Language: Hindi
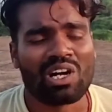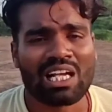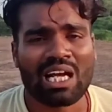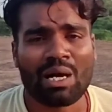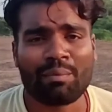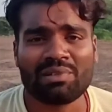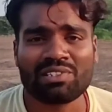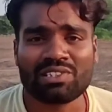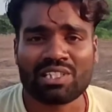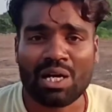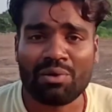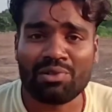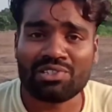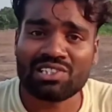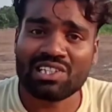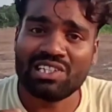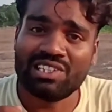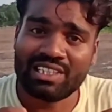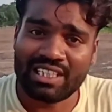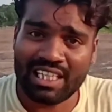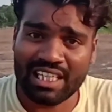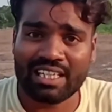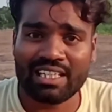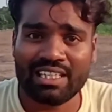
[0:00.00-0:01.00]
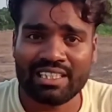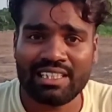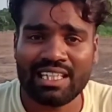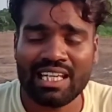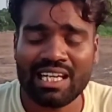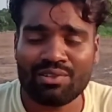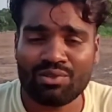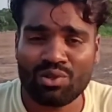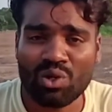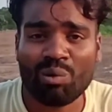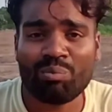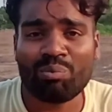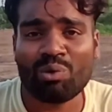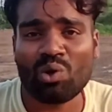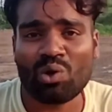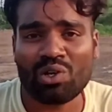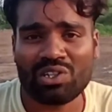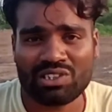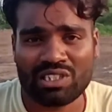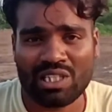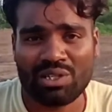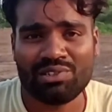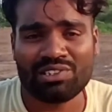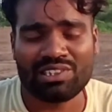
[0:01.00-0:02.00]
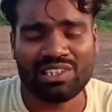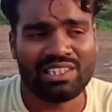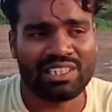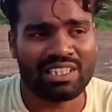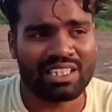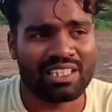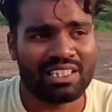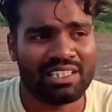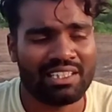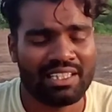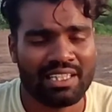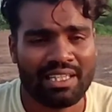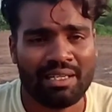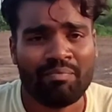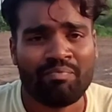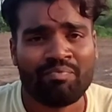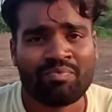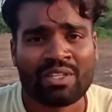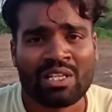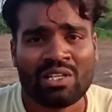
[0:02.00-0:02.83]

और यहाँ पे सर्विस सेंटर नहीं जी हाँ गोप्रो की सर्विस सेंटर नहीं है